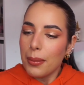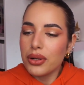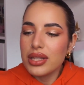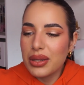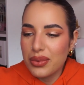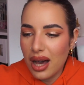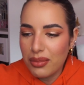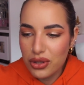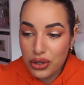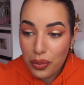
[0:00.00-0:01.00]

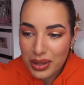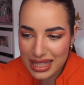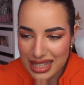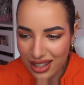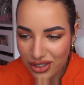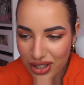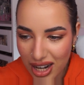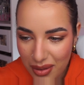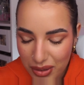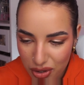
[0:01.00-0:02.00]
Proseguiamo, sto pensando
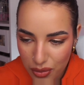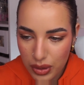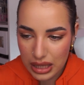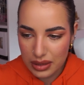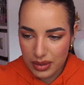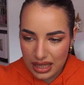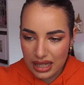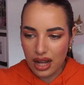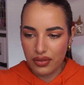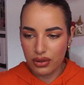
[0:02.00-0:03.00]
raga perché io vorrei
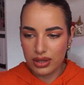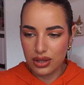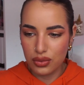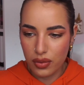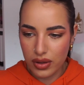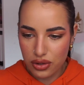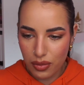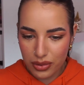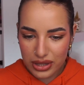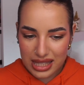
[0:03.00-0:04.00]
dimenticarvi, questi due ve li ho
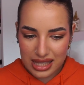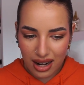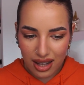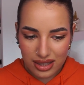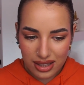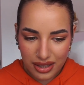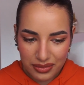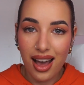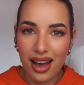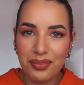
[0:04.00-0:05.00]

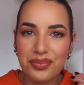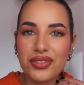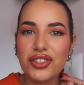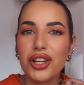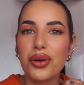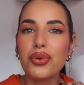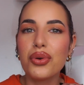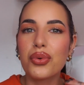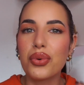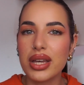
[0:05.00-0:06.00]
mostrati. Ah, ce n'è
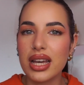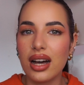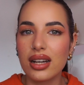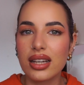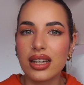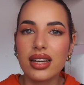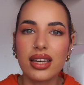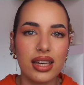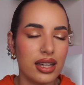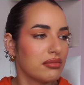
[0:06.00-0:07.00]
uno qui anche
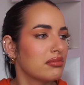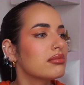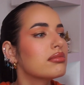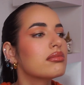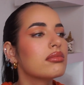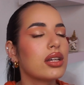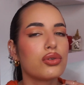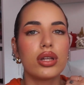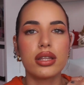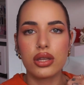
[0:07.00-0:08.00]
che
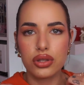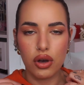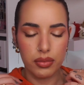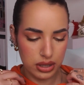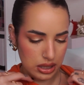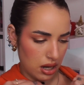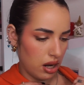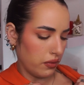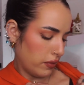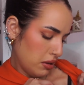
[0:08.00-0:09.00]
riesco a
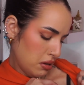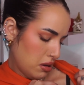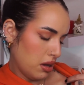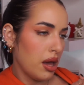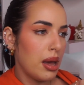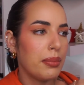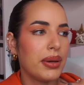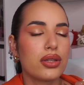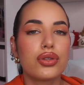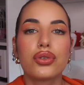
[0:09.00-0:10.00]
mostrarvi,
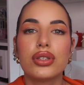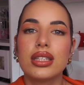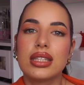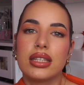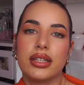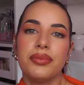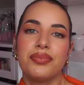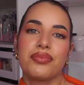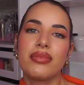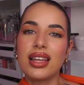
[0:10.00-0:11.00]
penso di sì,
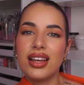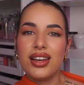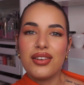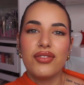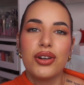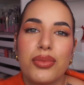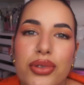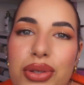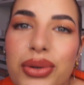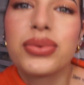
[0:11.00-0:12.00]
ve lo mostro